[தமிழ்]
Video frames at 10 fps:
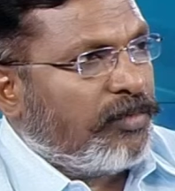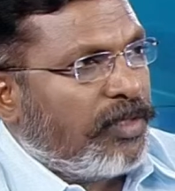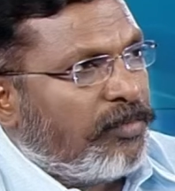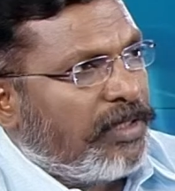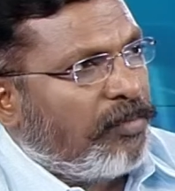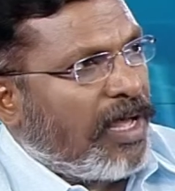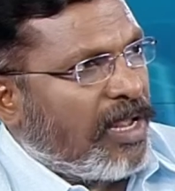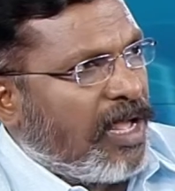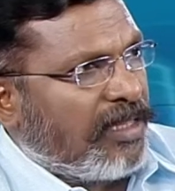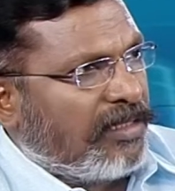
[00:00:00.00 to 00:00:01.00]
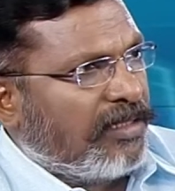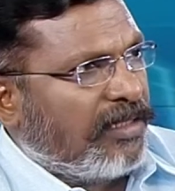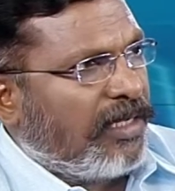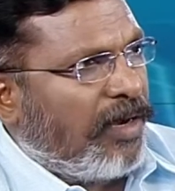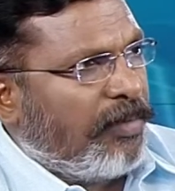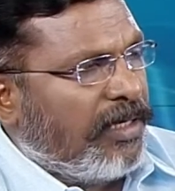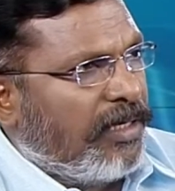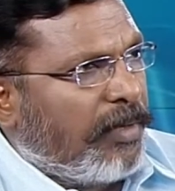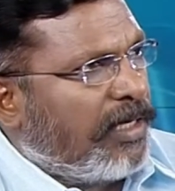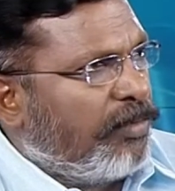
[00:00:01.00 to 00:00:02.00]
என்பது மாறாதது
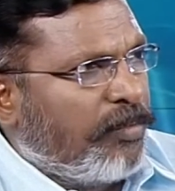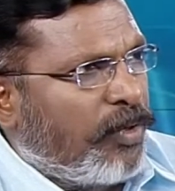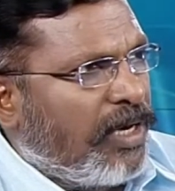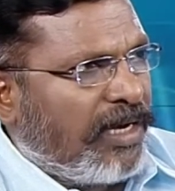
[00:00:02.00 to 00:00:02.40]
அப்படின்னு மட்டுமே பொருள்